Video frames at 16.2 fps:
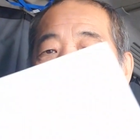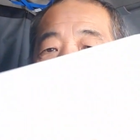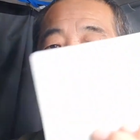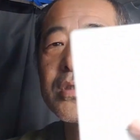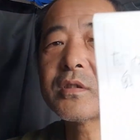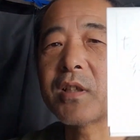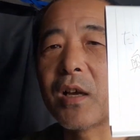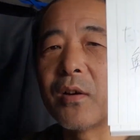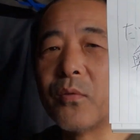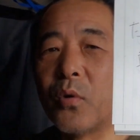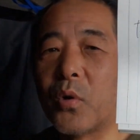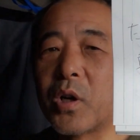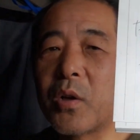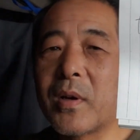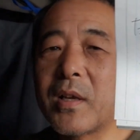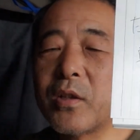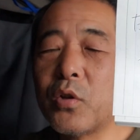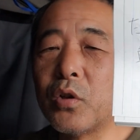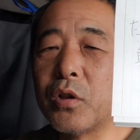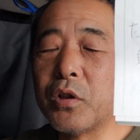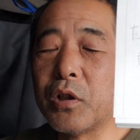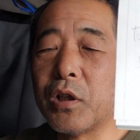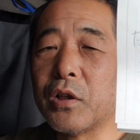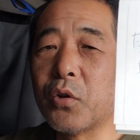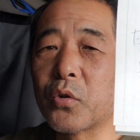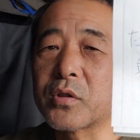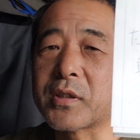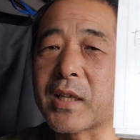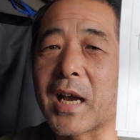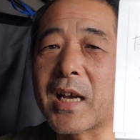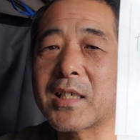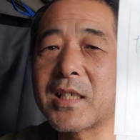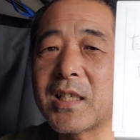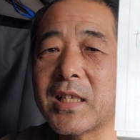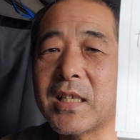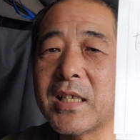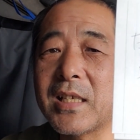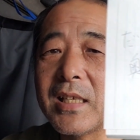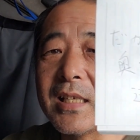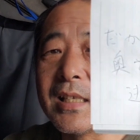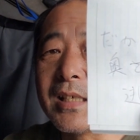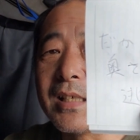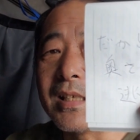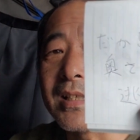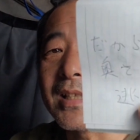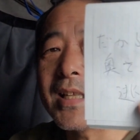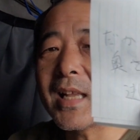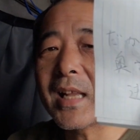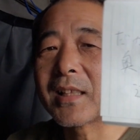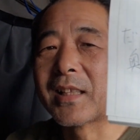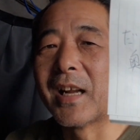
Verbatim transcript: の奥さんを俺は夜探しに行ってやっ